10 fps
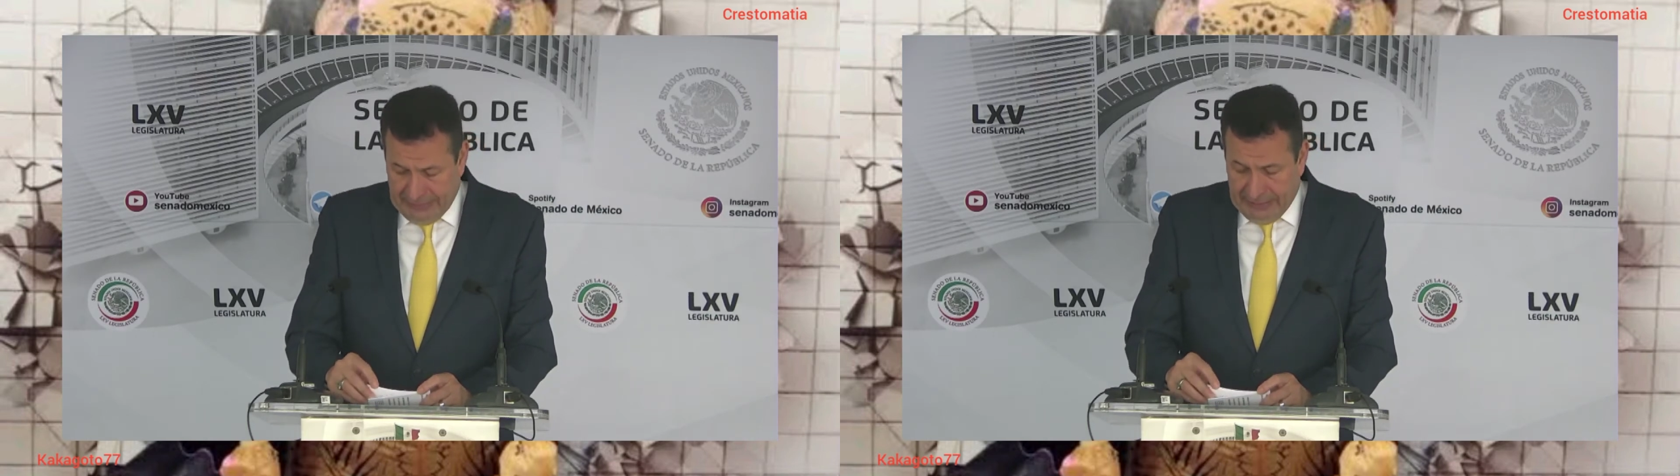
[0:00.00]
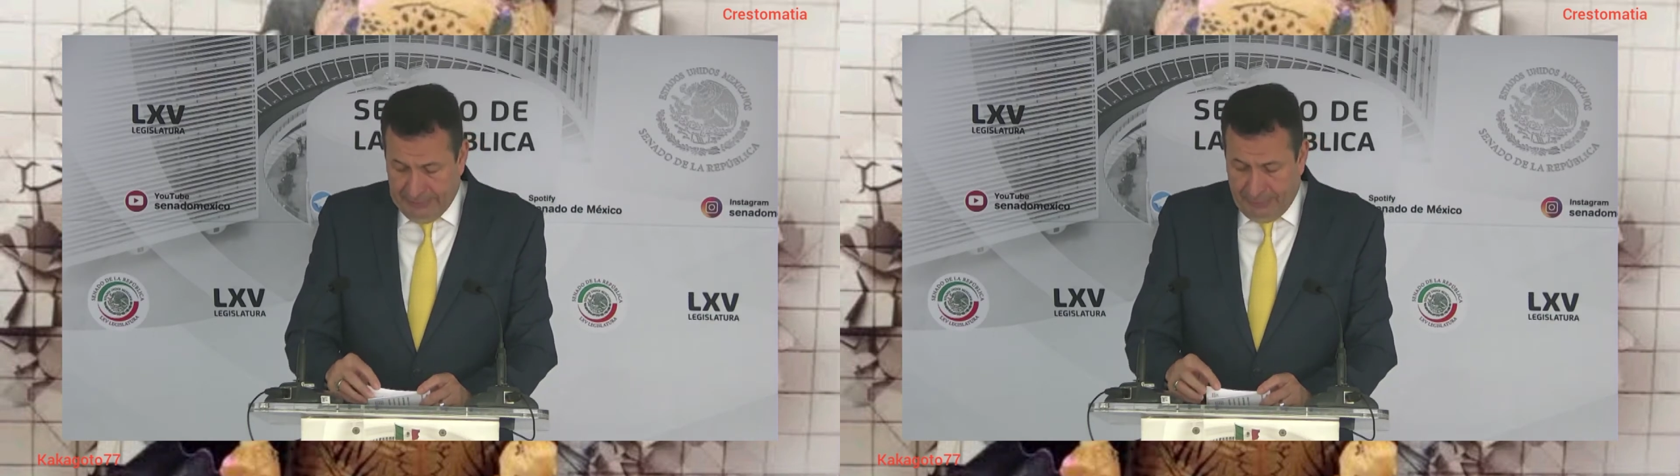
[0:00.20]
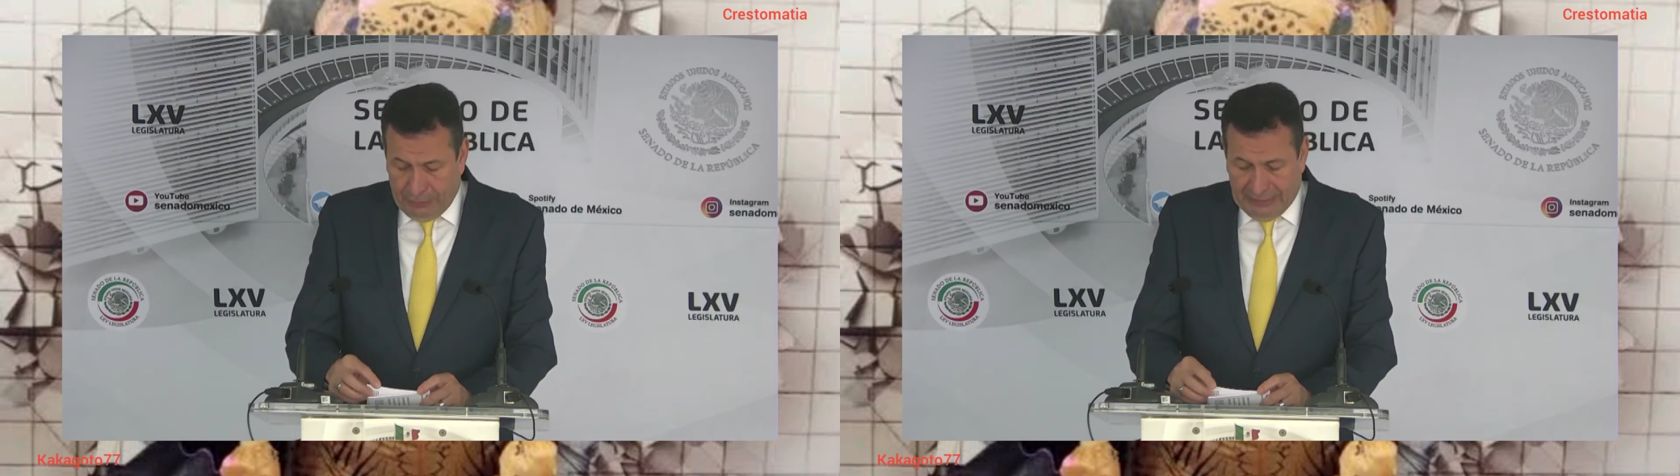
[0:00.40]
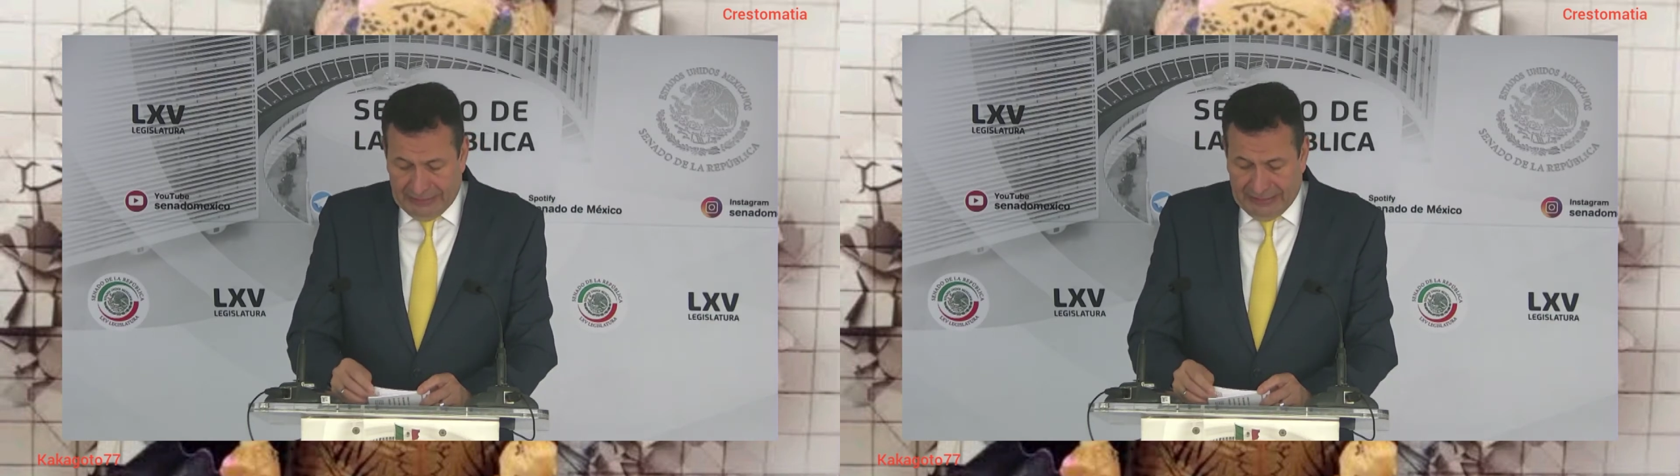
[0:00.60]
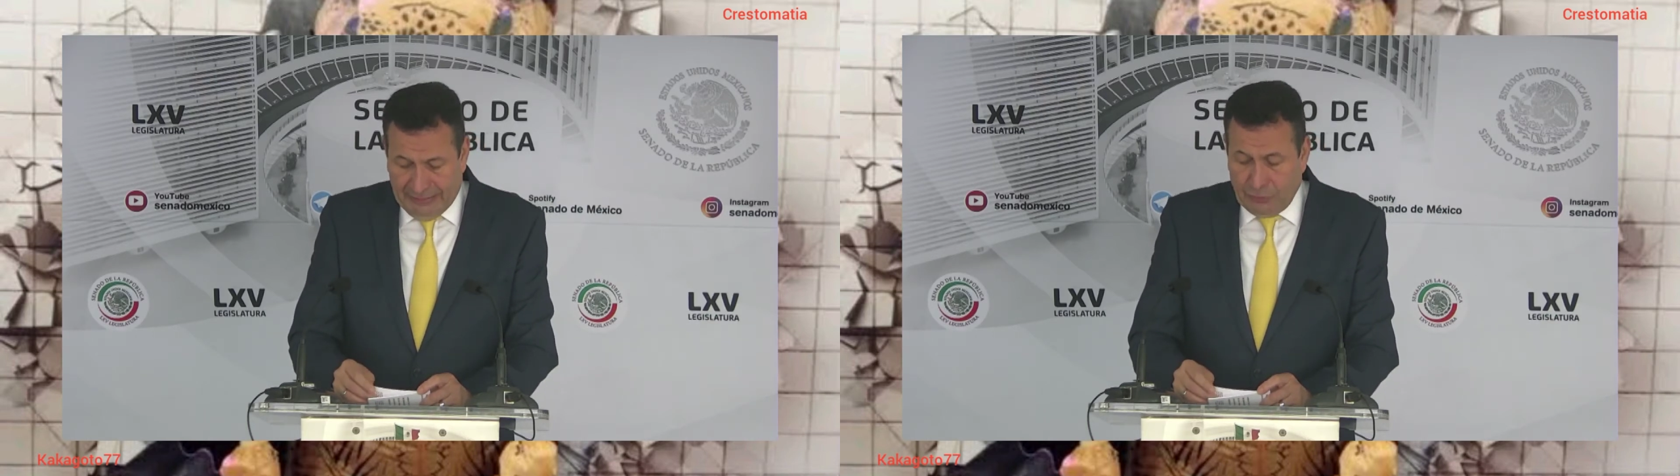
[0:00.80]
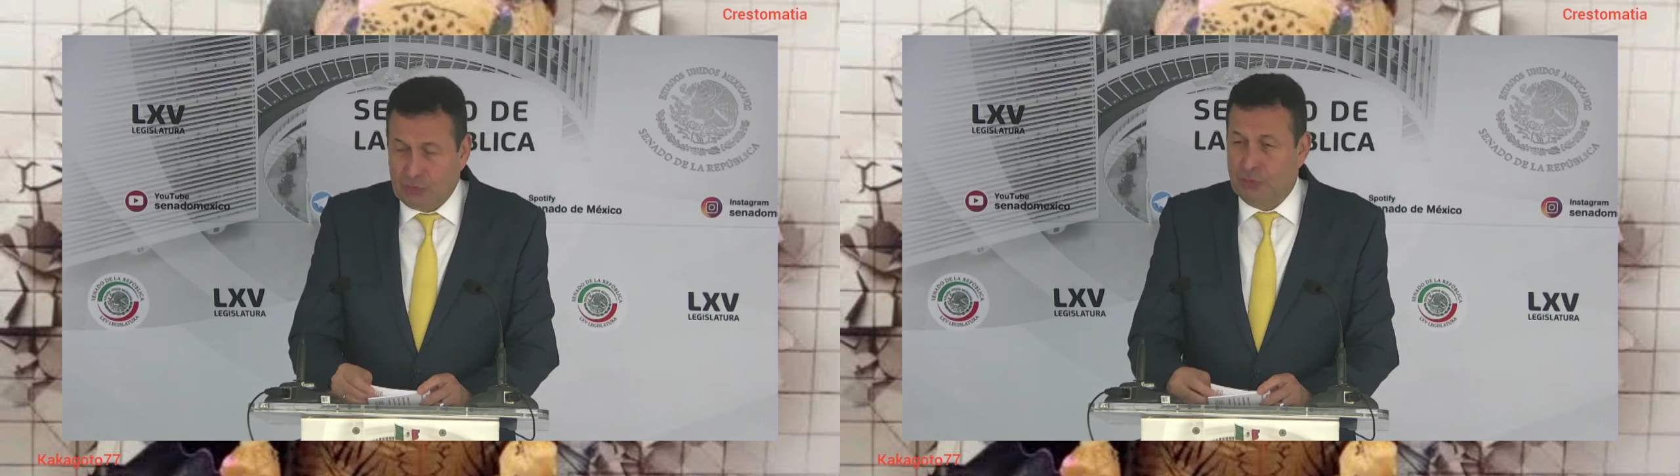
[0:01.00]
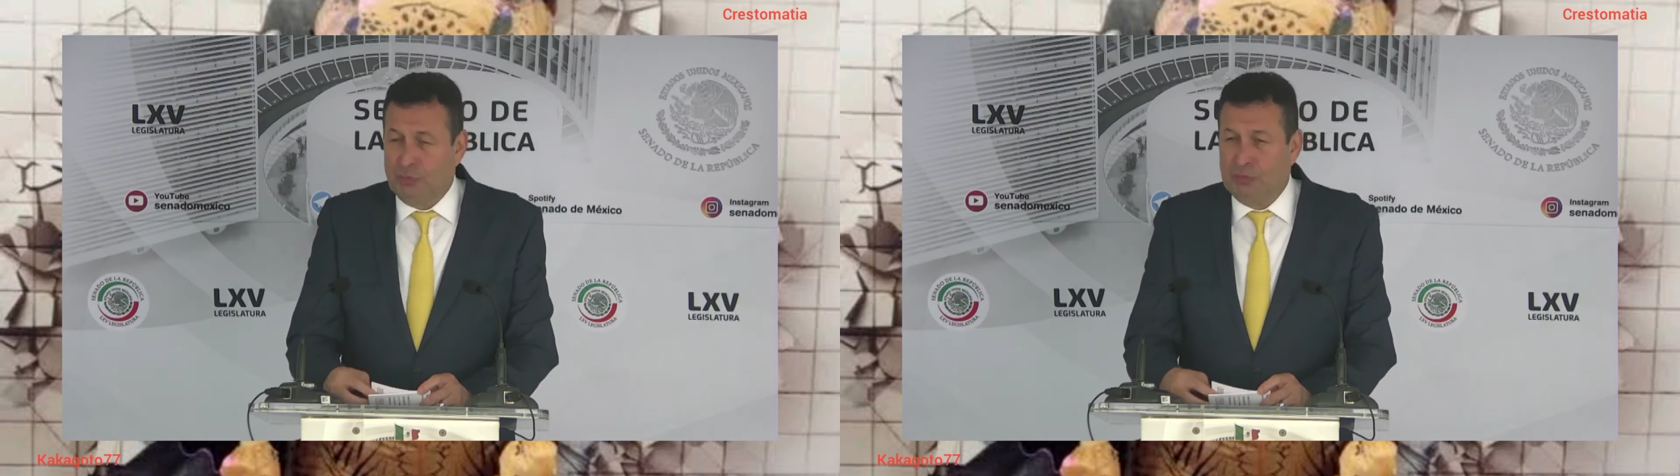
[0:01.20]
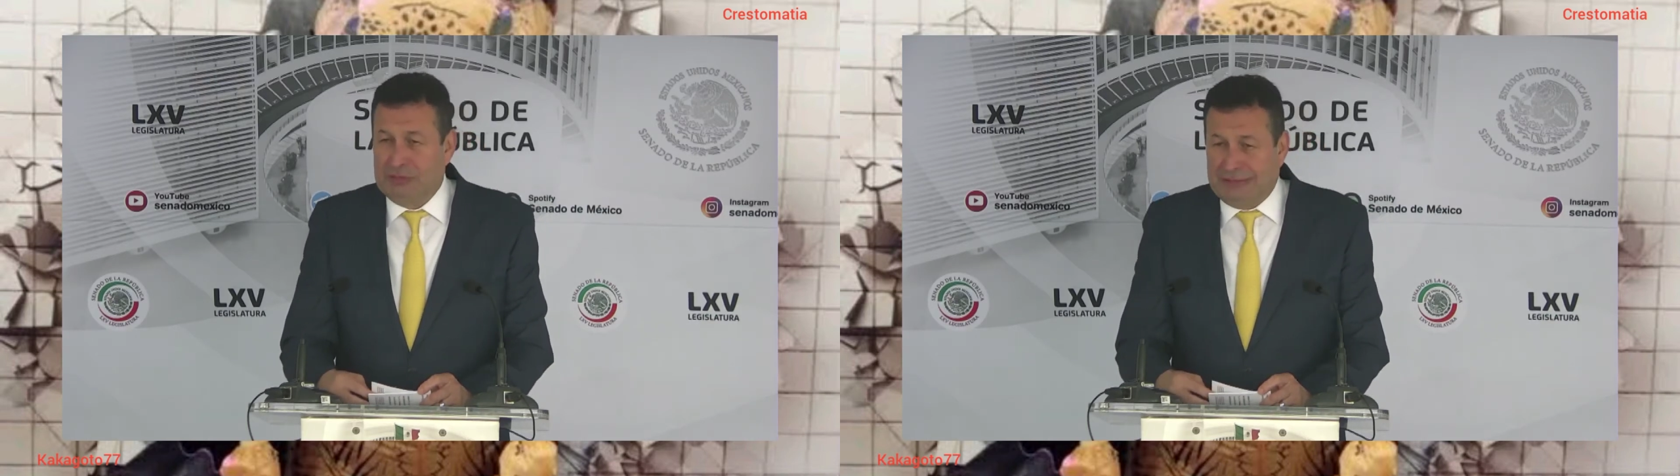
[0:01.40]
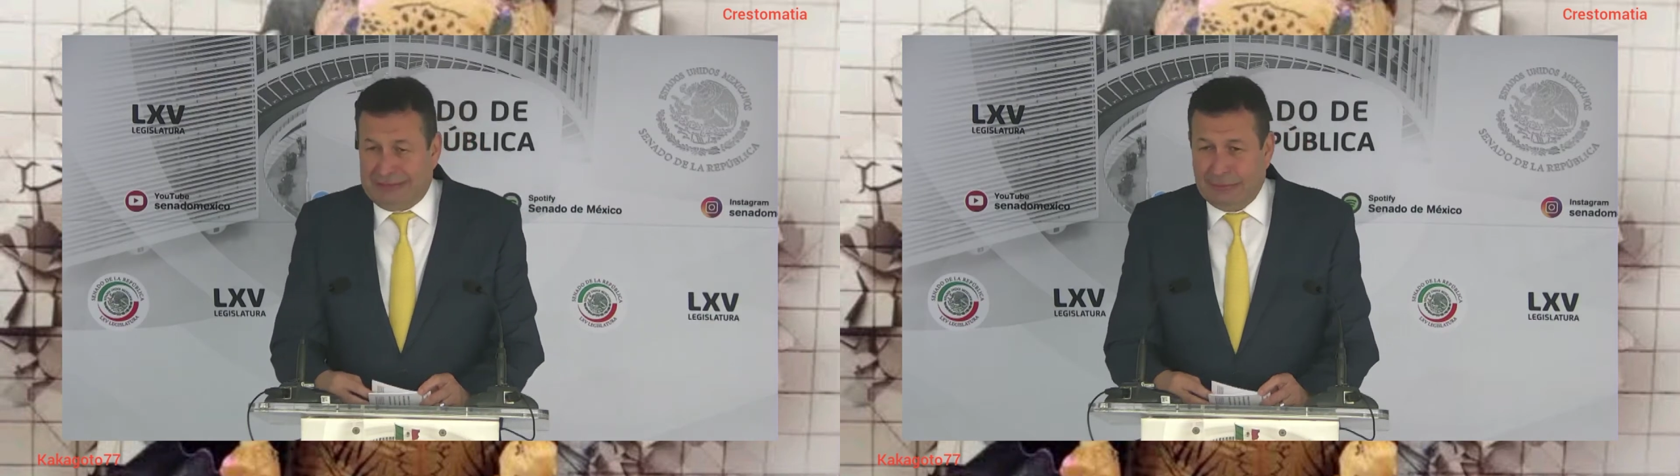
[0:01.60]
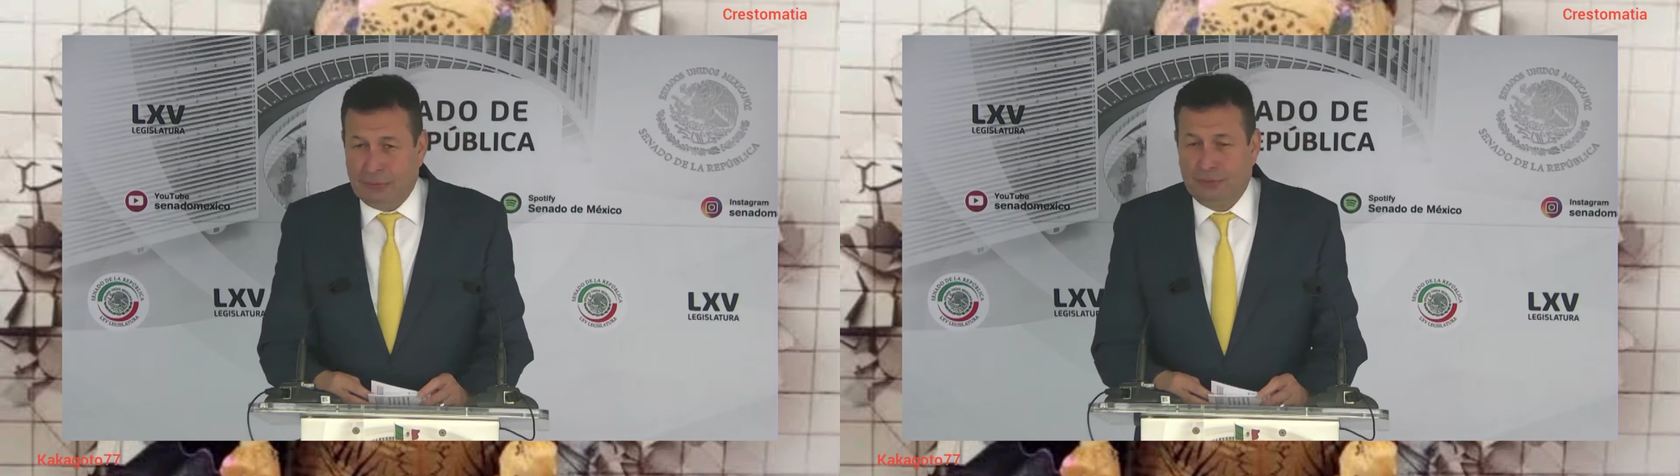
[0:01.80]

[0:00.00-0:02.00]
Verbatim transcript: porque tenemos muchísimos